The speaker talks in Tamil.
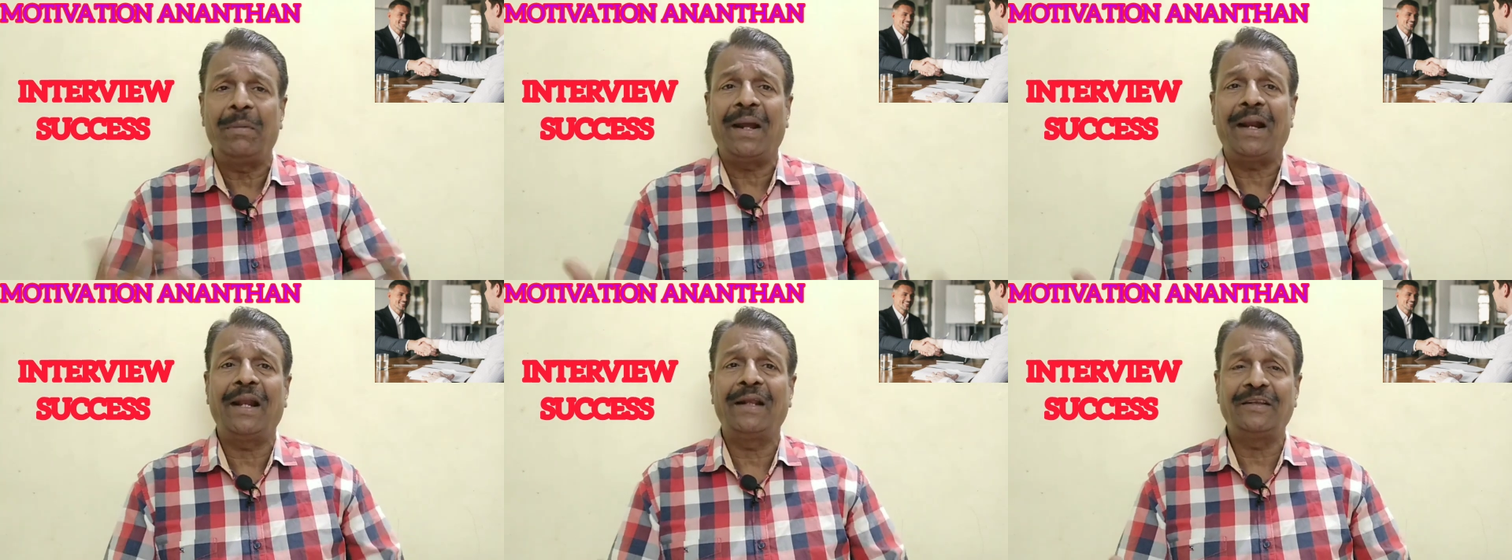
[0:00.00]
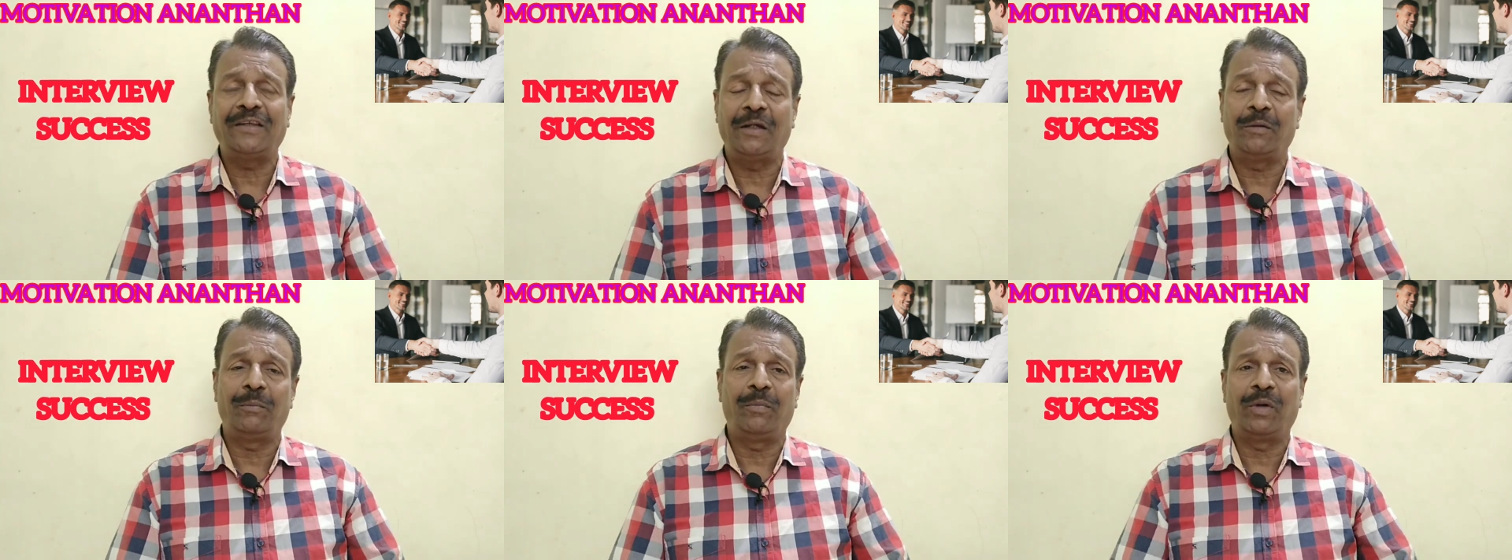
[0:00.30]

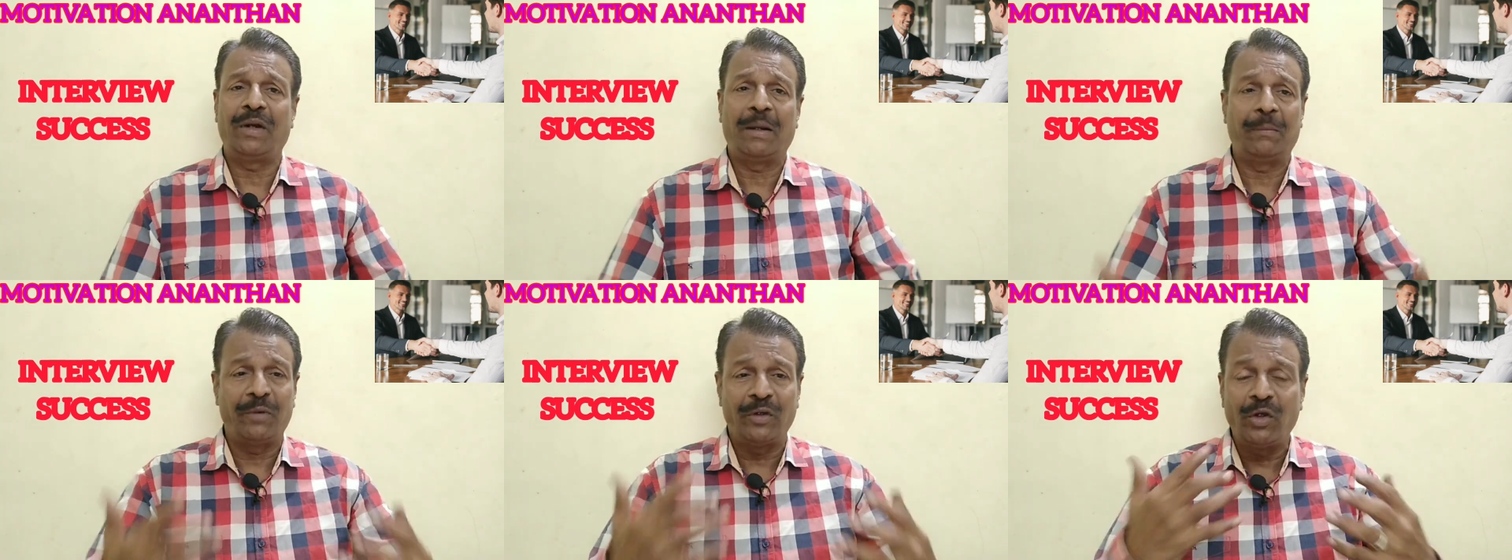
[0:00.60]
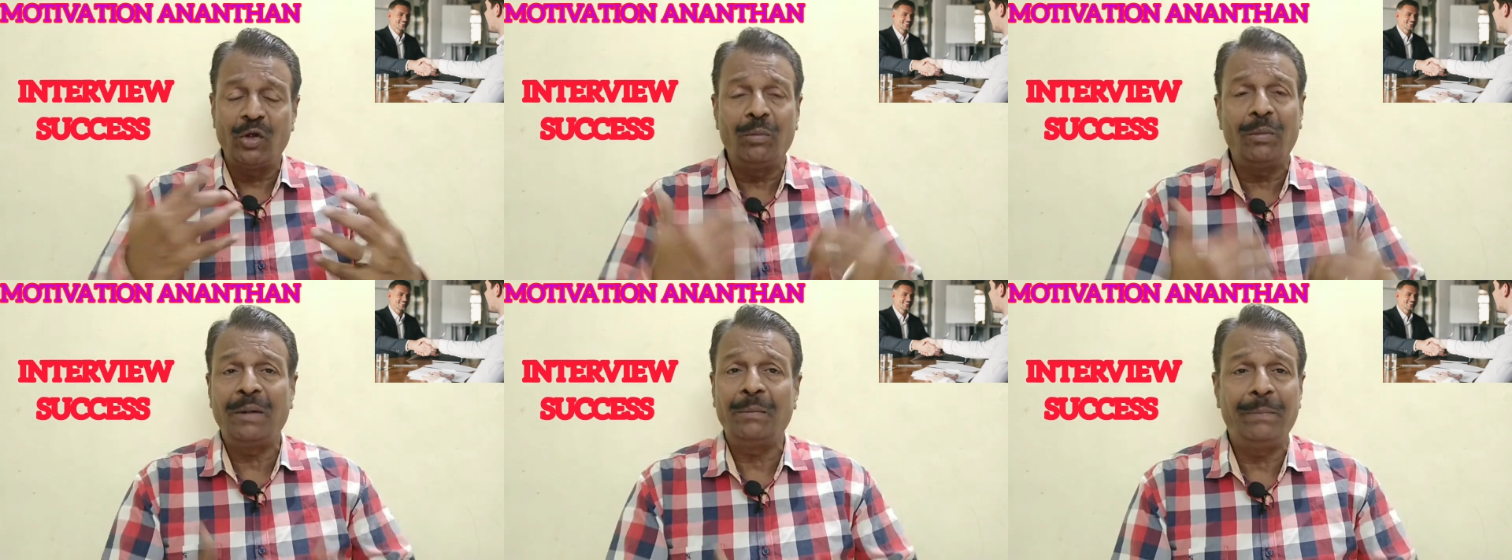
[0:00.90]
மாதிரிலாம் தேவைப்படும் நம்ம
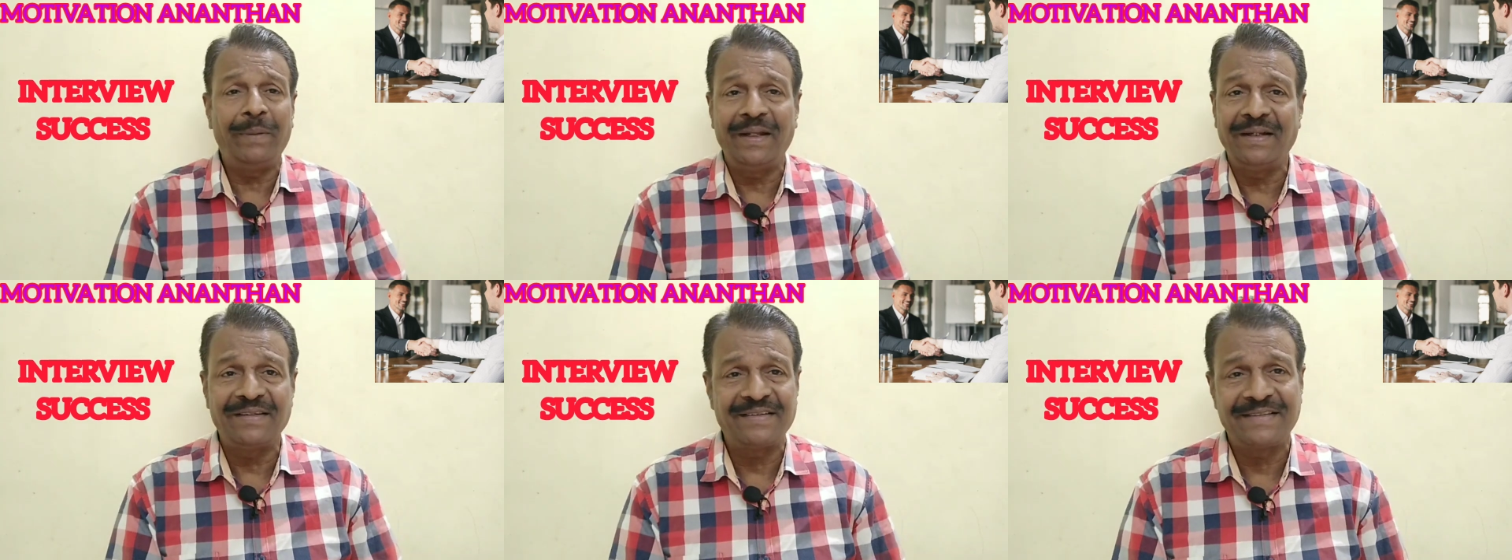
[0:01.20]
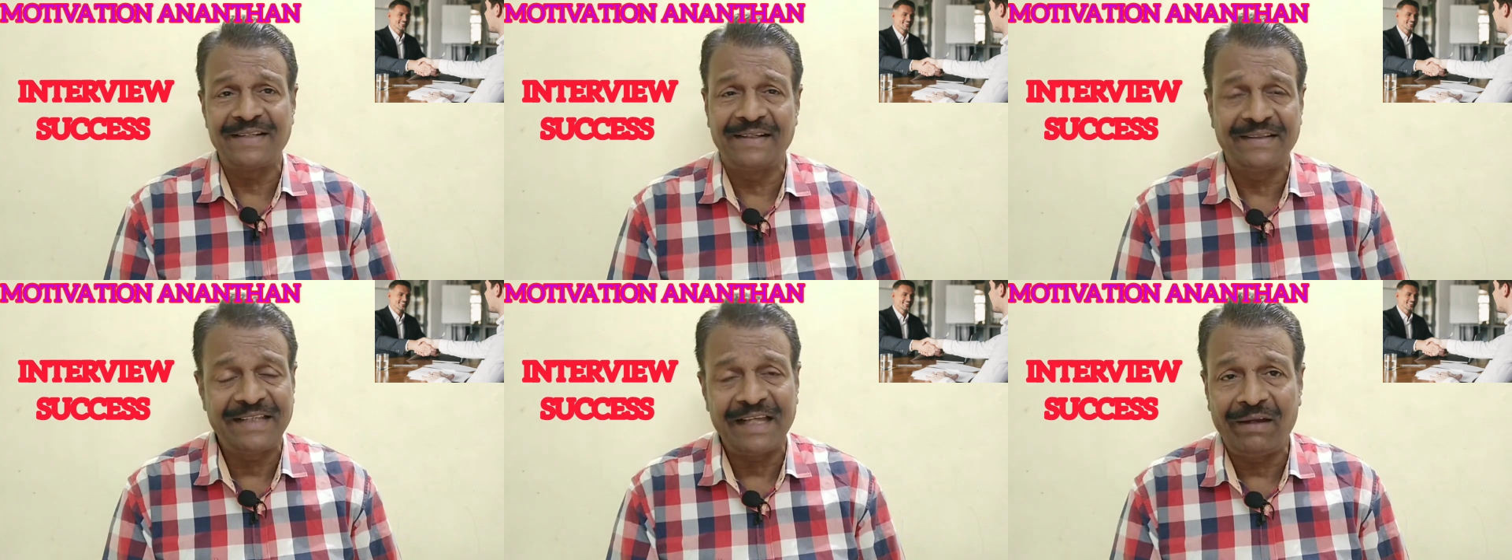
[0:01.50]
ஹியூமன்
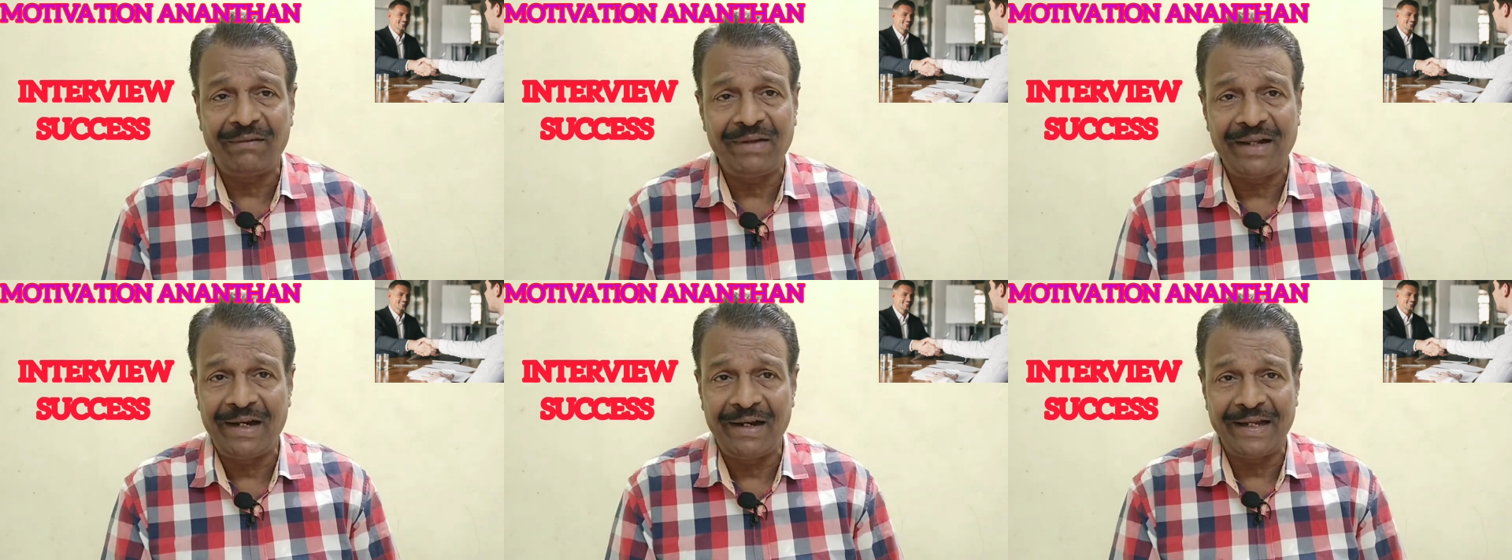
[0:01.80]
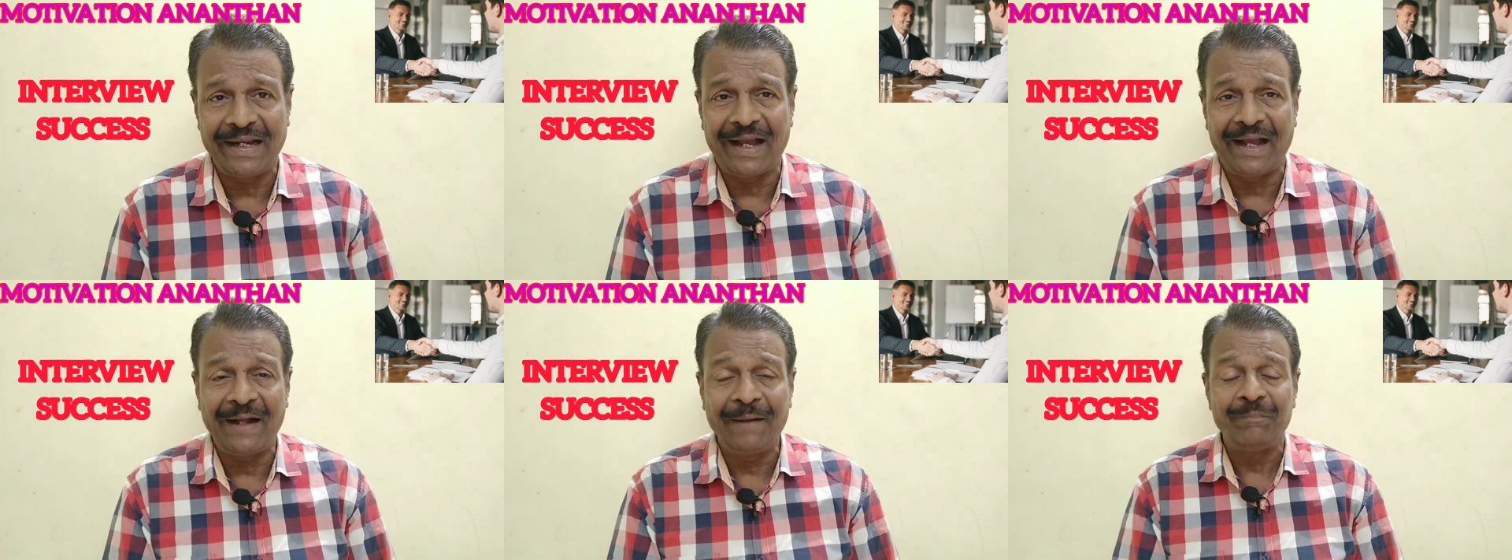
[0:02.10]
பீயிங்ஸுக்கு தேவை
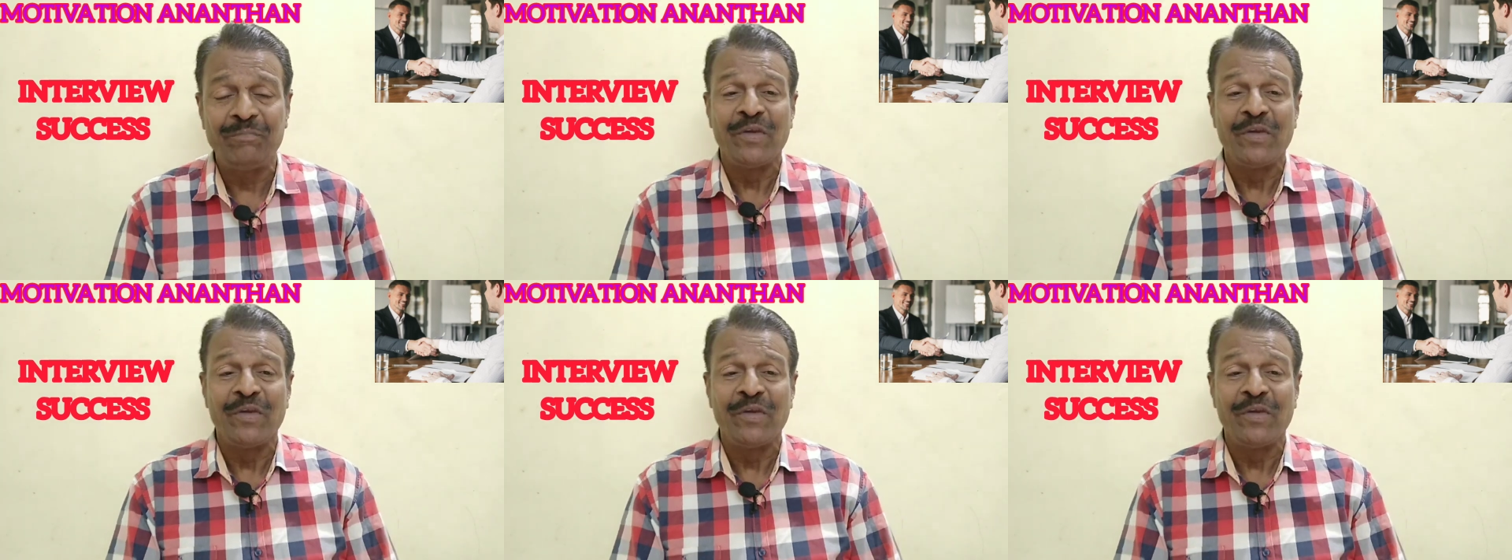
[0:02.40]
இல்லையா